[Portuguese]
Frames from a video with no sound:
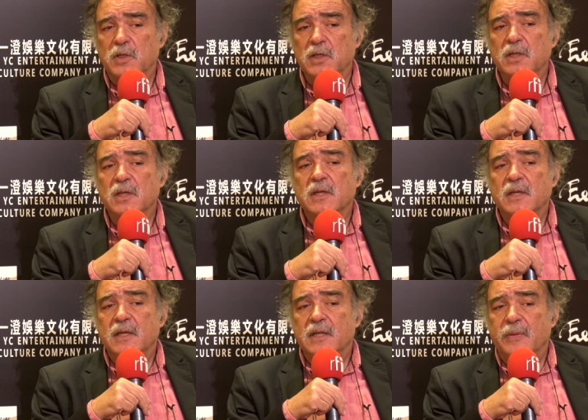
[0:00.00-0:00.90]
que
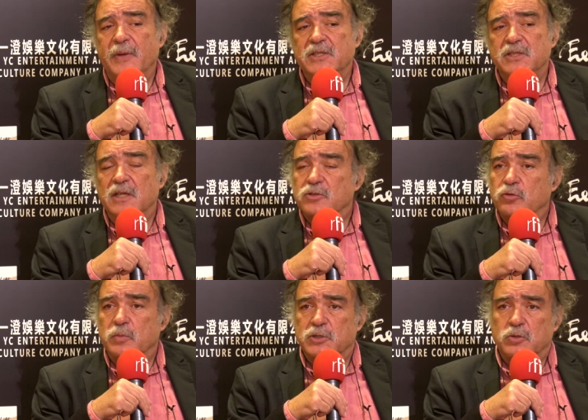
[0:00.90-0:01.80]
também as
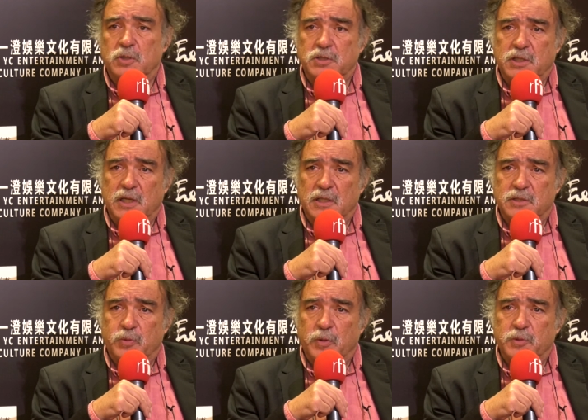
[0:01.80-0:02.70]
transformações que
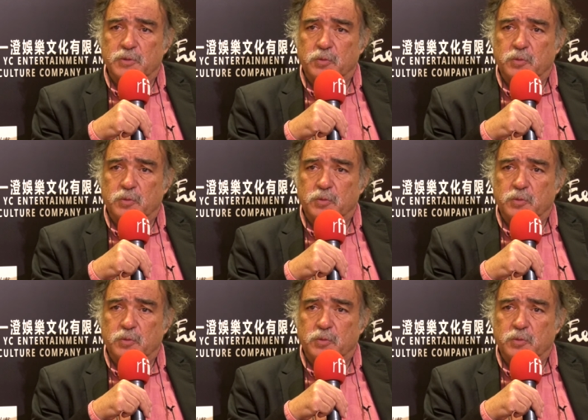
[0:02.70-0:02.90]
elas próprias